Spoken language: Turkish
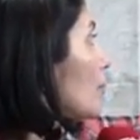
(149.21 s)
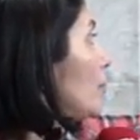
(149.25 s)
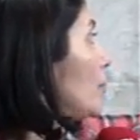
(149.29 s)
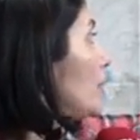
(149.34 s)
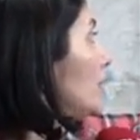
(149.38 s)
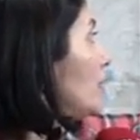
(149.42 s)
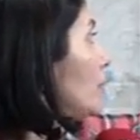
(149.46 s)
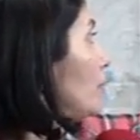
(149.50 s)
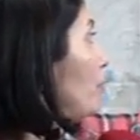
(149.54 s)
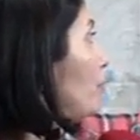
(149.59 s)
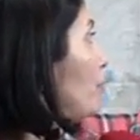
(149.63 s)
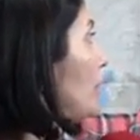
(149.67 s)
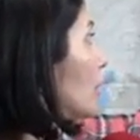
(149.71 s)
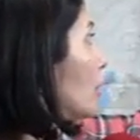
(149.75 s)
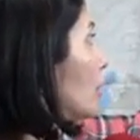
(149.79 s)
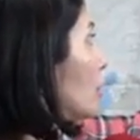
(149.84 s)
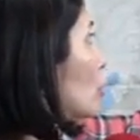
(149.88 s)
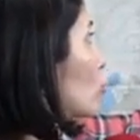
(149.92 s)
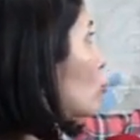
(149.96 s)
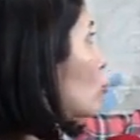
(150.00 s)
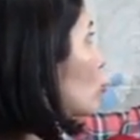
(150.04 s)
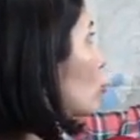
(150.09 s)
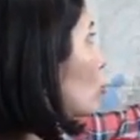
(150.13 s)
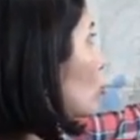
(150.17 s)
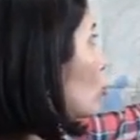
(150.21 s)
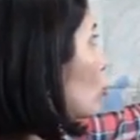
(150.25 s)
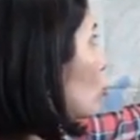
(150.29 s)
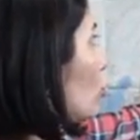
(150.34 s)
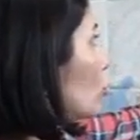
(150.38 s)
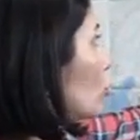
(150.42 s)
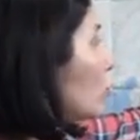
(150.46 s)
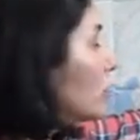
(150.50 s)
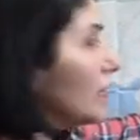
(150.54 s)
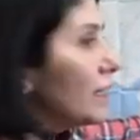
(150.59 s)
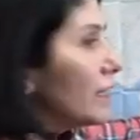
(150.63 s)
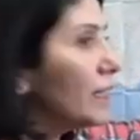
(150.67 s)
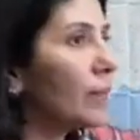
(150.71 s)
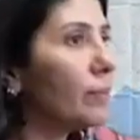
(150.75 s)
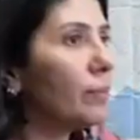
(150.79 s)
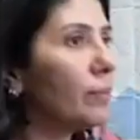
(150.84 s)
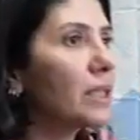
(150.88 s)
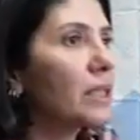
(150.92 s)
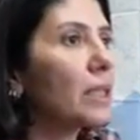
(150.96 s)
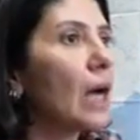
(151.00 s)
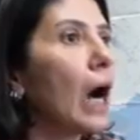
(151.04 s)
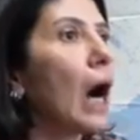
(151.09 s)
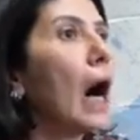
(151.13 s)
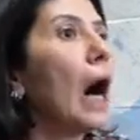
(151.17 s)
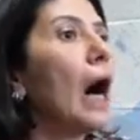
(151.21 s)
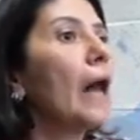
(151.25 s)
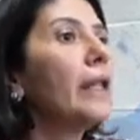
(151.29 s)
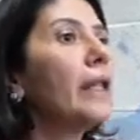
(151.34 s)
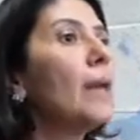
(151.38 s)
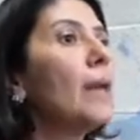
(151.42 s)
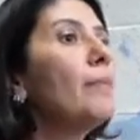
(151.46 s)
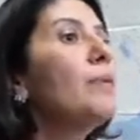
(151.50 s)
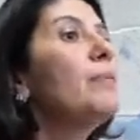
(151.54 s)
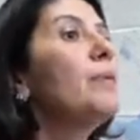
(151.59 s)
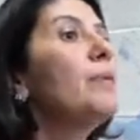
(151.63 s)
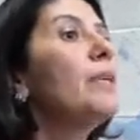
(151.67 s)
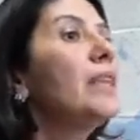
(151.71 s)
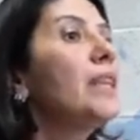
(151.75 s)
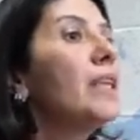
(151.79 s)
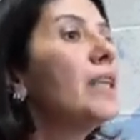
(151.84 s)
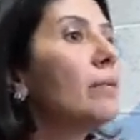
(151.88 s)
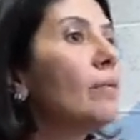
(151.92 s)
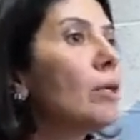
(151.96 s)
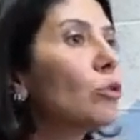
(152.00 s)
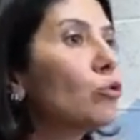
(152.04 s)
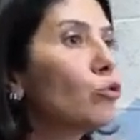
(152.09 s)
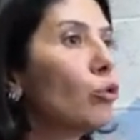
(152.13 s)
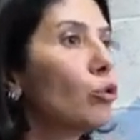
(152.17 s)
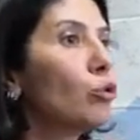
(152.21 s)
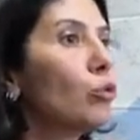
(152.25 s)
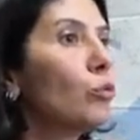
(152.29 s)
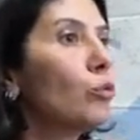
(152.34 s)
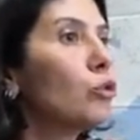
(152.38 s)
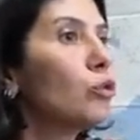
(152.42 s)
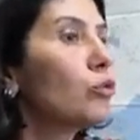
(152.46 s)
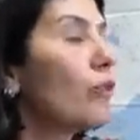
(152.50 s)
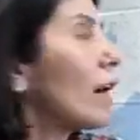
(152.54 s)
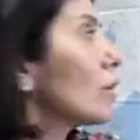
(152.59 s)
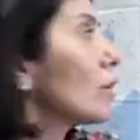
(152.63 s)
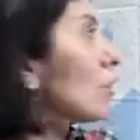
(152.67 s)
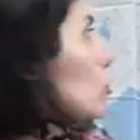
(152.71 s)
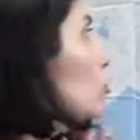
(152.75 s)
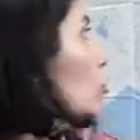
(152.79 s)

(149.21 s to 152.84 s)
bizim Bitti Sütür zonu dediğimiz ana bir bindirme zonumuz var.